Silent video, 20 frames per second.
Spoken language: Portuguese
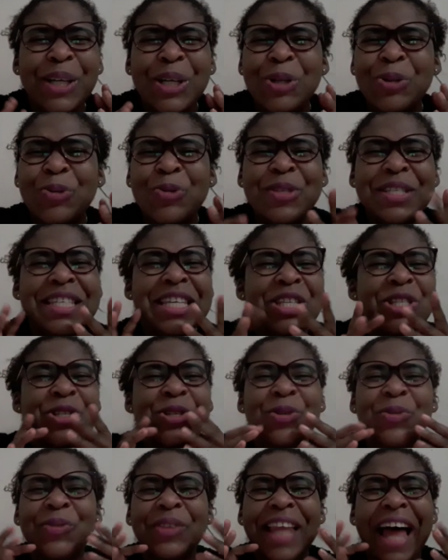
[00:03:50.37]
eu tô
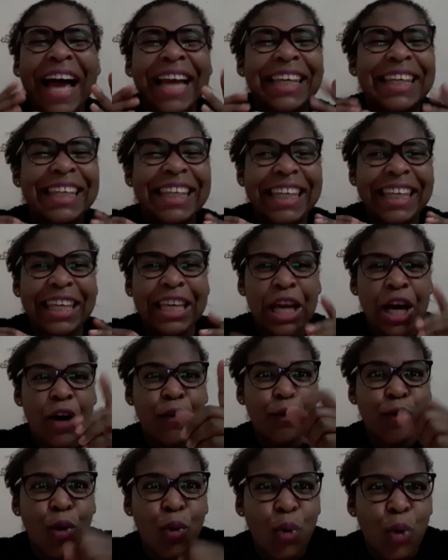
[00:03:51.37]
sentindo daqui.
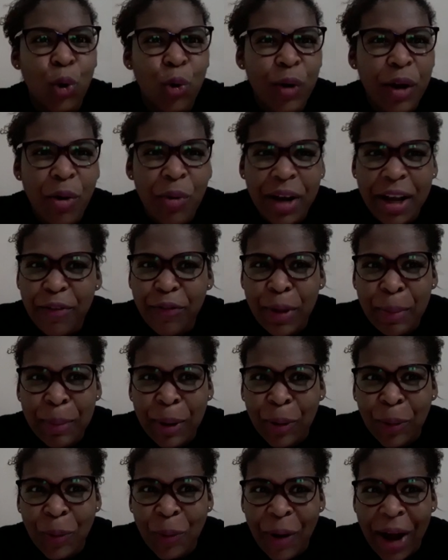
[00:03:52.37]
Vou colocar o café
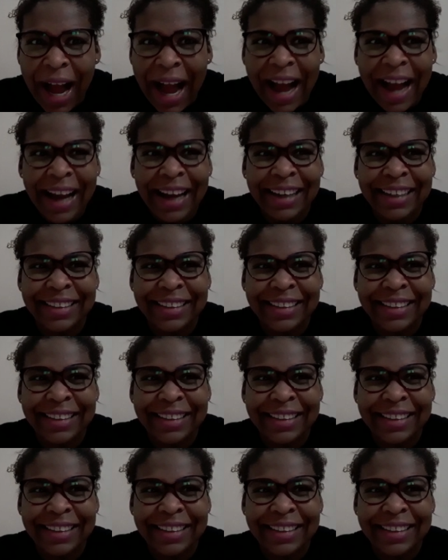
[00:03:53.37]
para coar.